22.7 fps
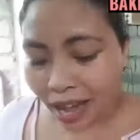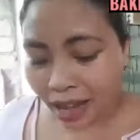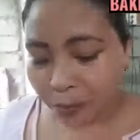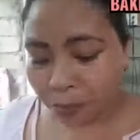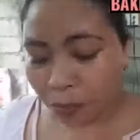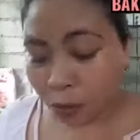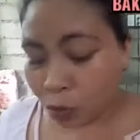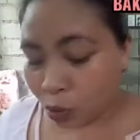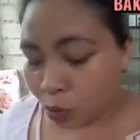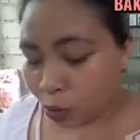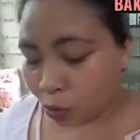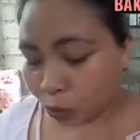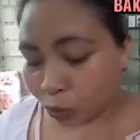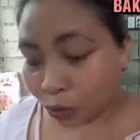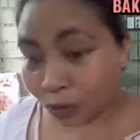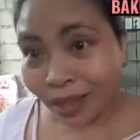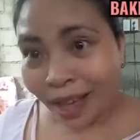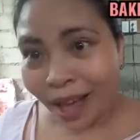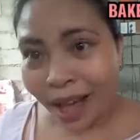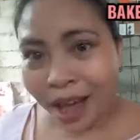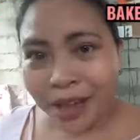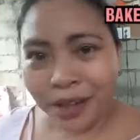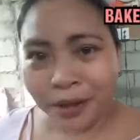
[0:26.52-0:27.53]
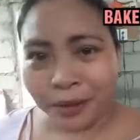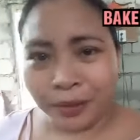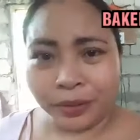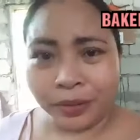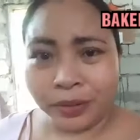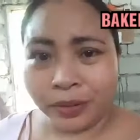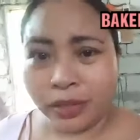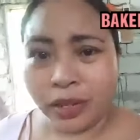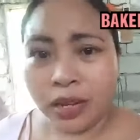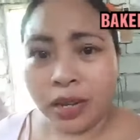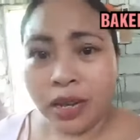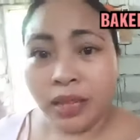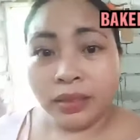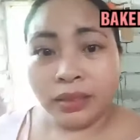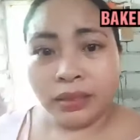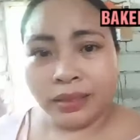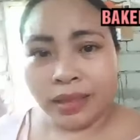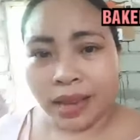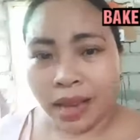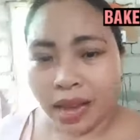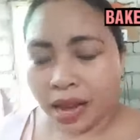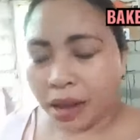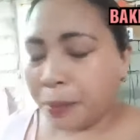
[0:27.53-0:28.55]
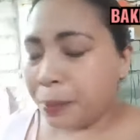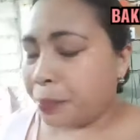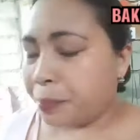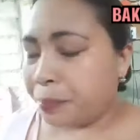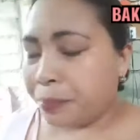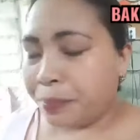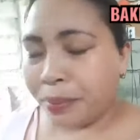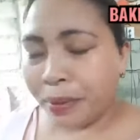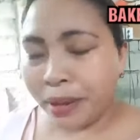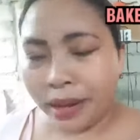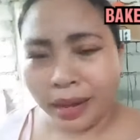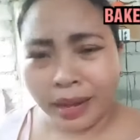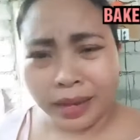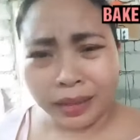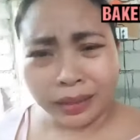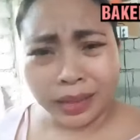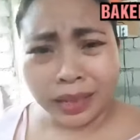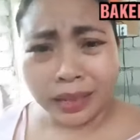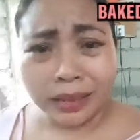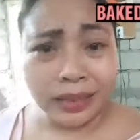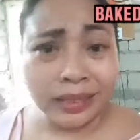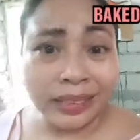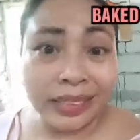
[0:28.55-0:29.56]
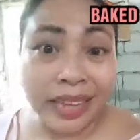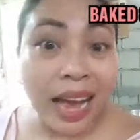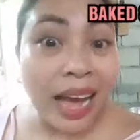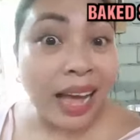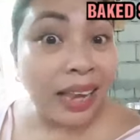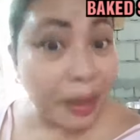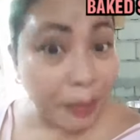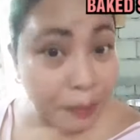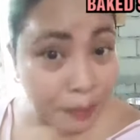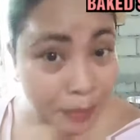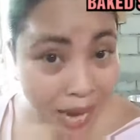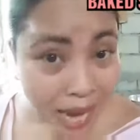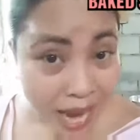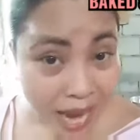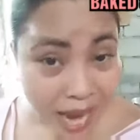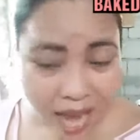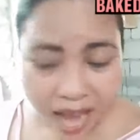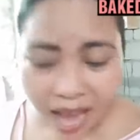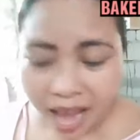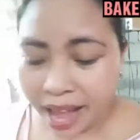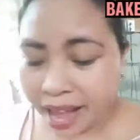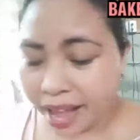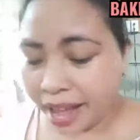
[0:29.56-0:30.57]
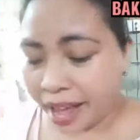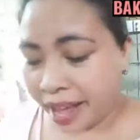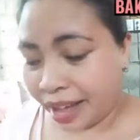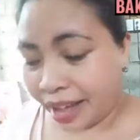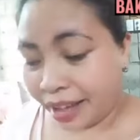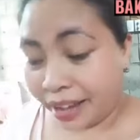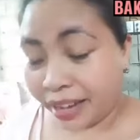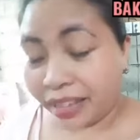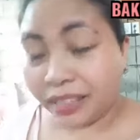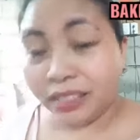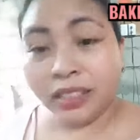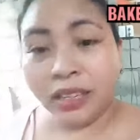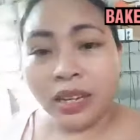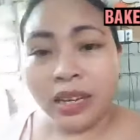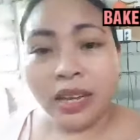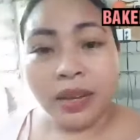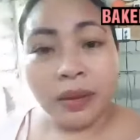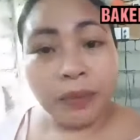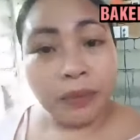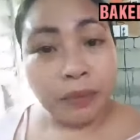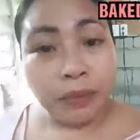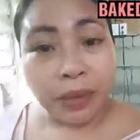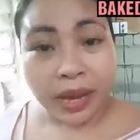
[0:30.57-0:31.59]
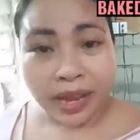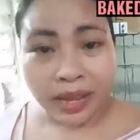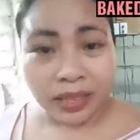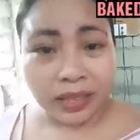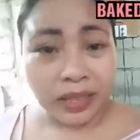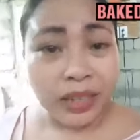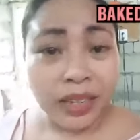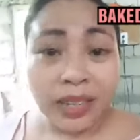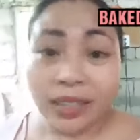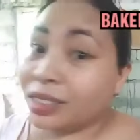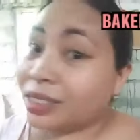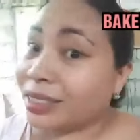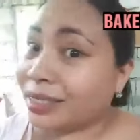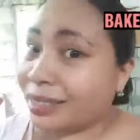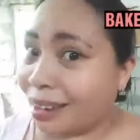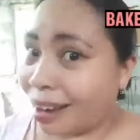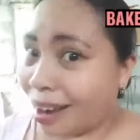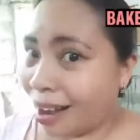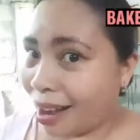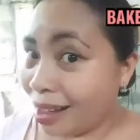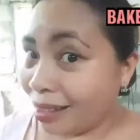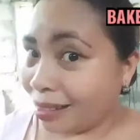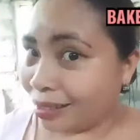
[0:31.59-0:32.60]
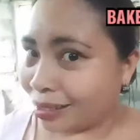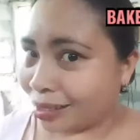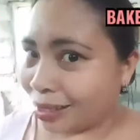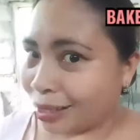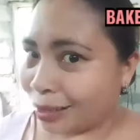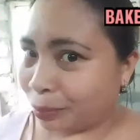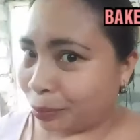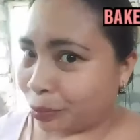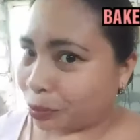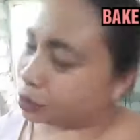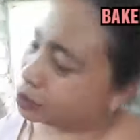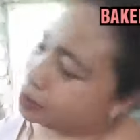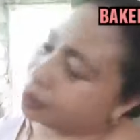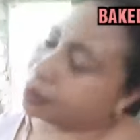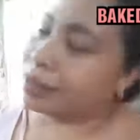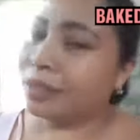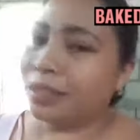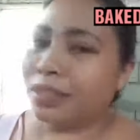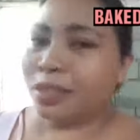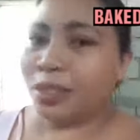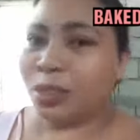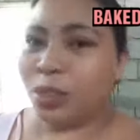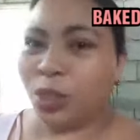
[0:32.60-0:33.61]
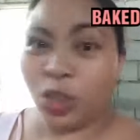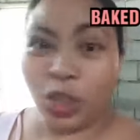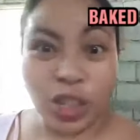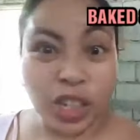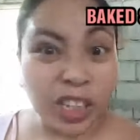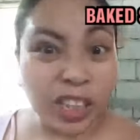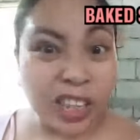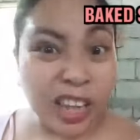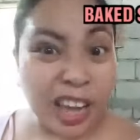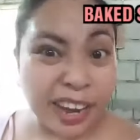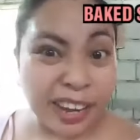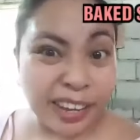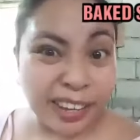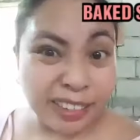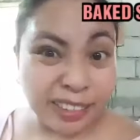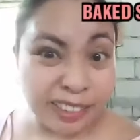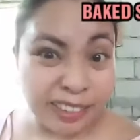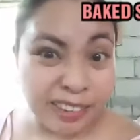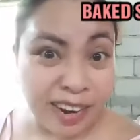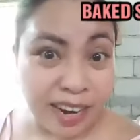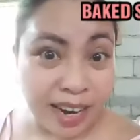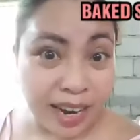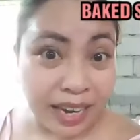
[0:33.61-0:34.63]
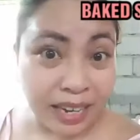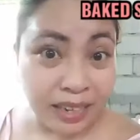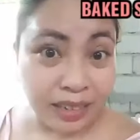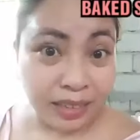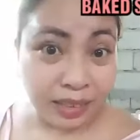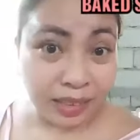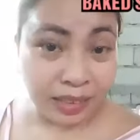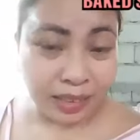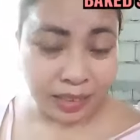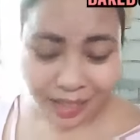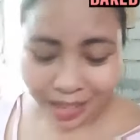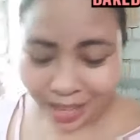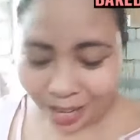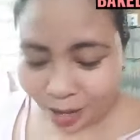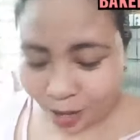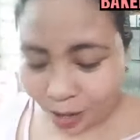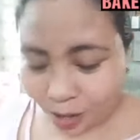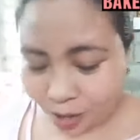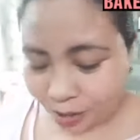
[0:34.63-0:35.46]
ay magluto tayo ng baked talaba and baked scallops. Do you like it guys?